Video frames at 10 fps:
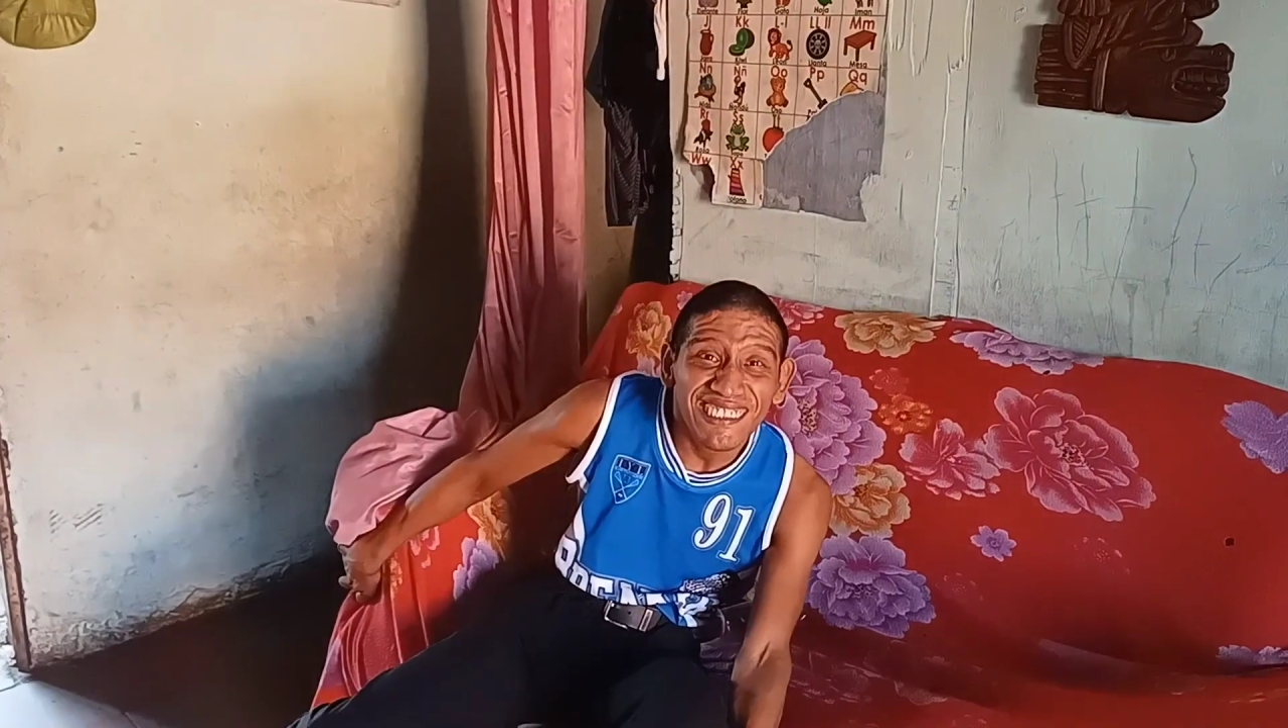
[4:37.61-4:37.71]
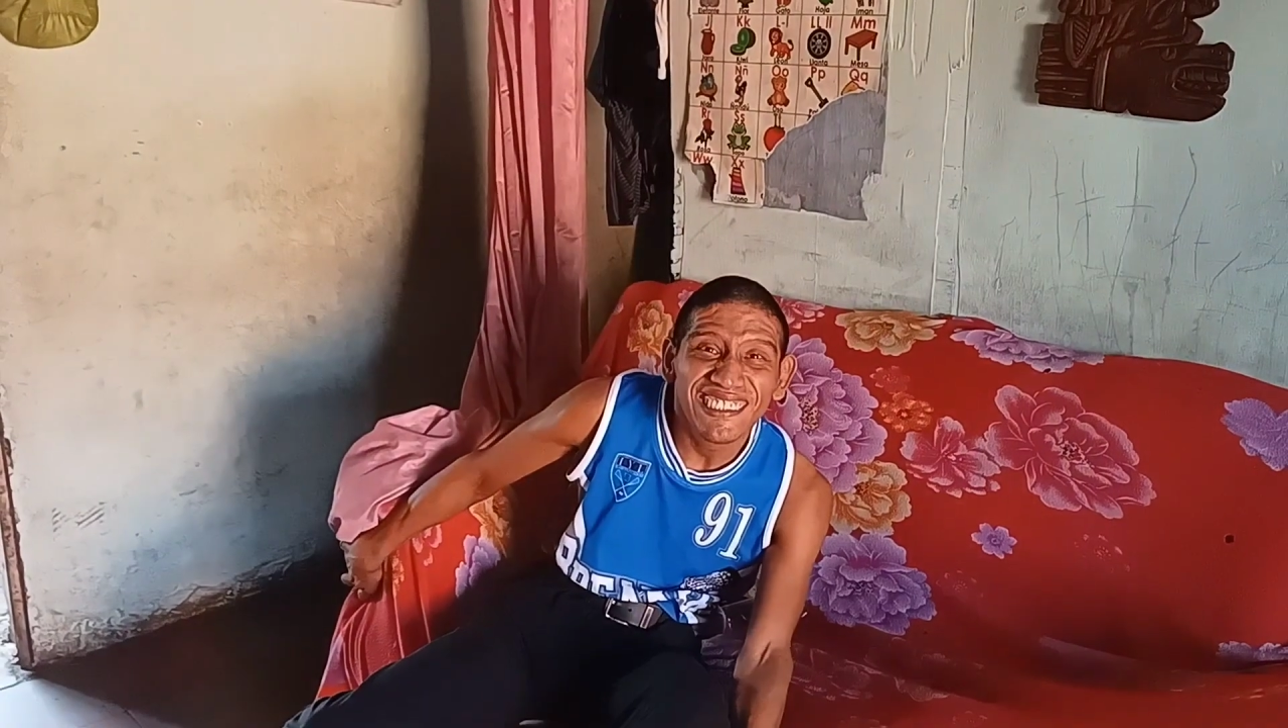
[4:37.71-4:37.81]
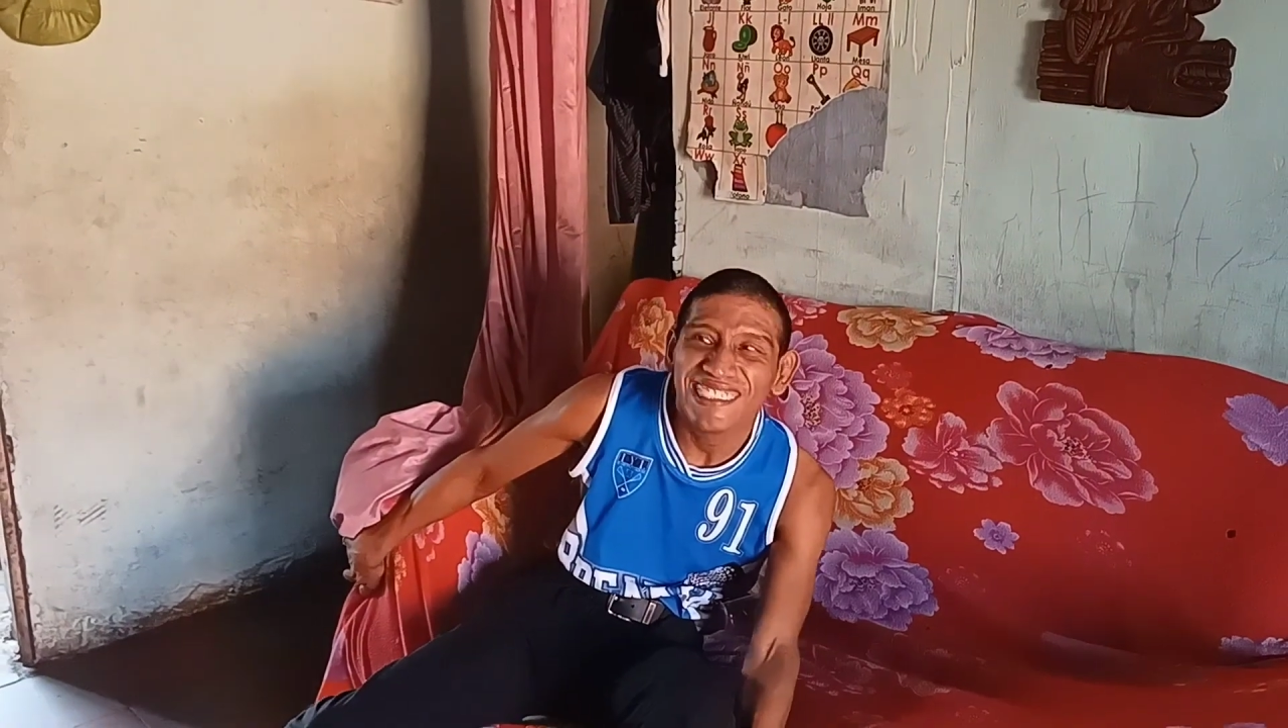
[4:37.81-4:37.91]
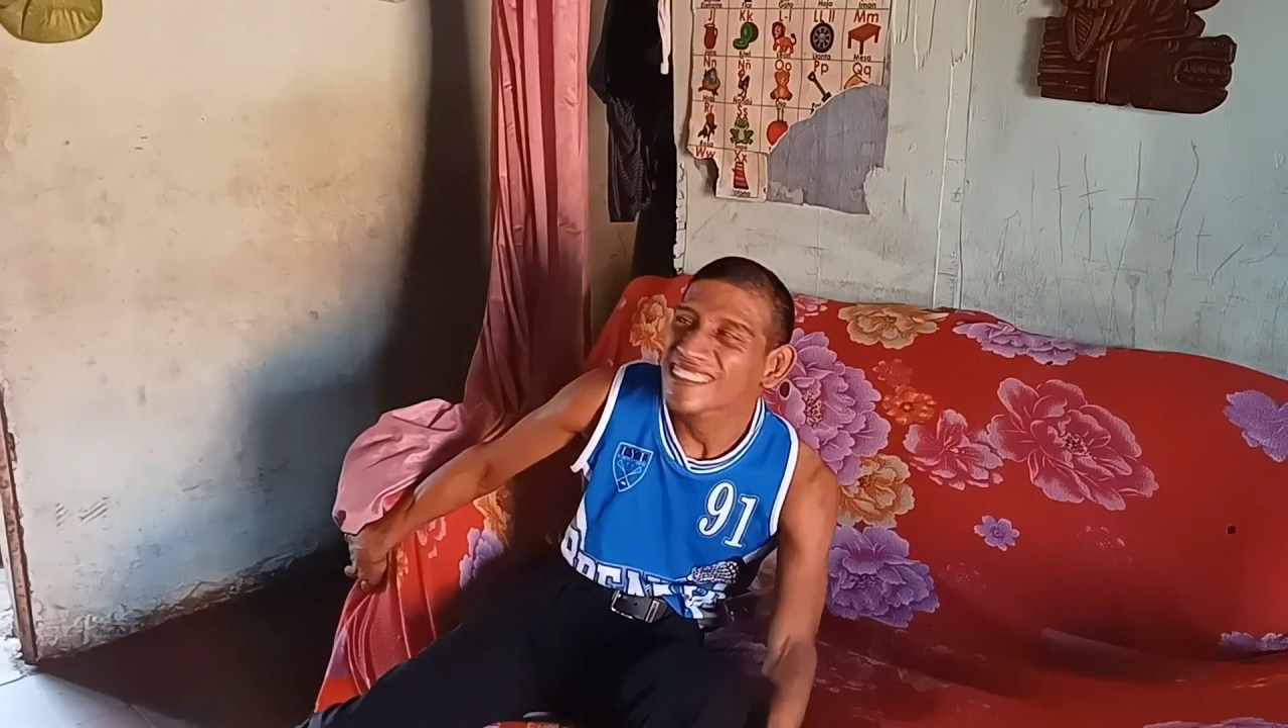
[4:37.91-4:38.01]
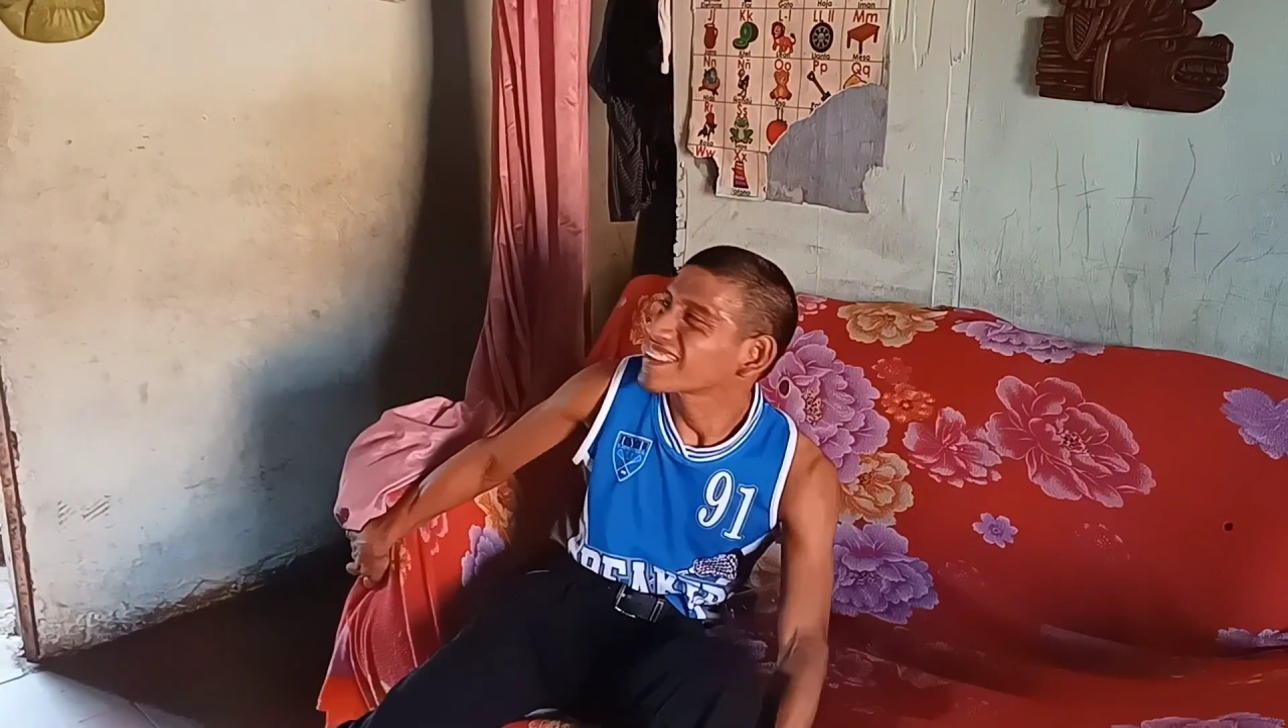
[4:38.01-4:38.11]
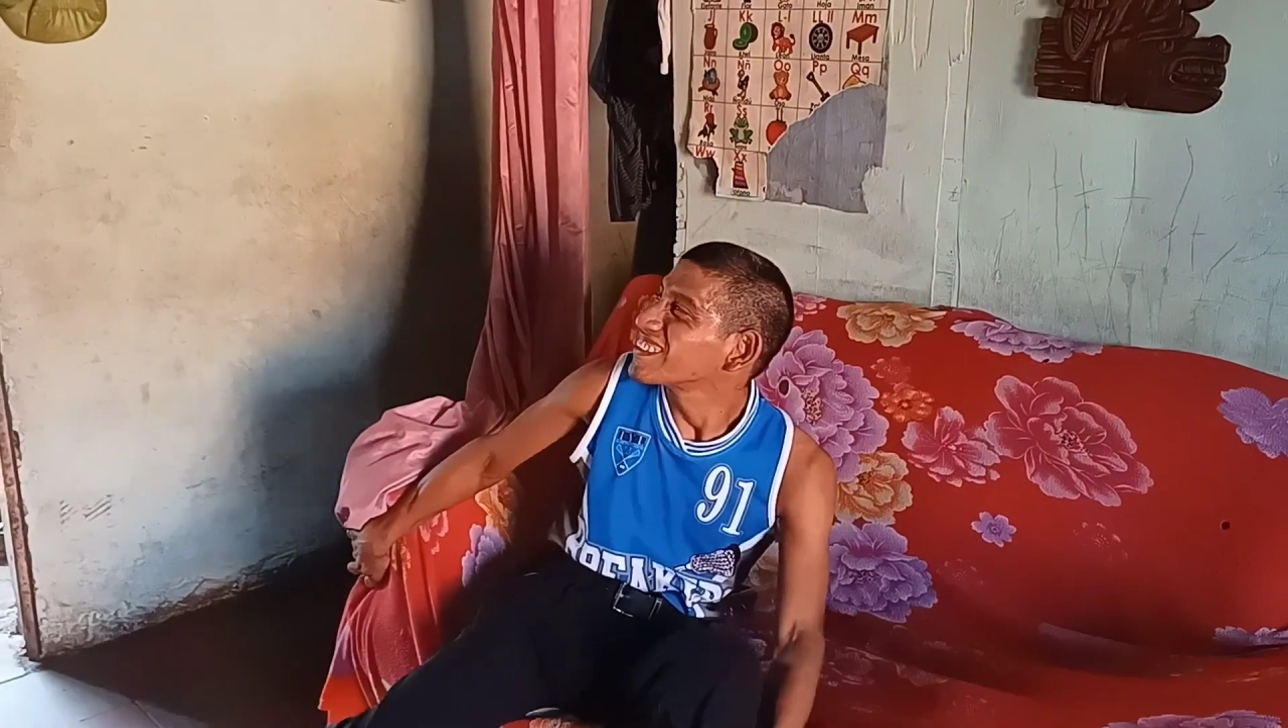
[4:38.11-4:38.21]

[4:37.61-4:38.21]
vengamos,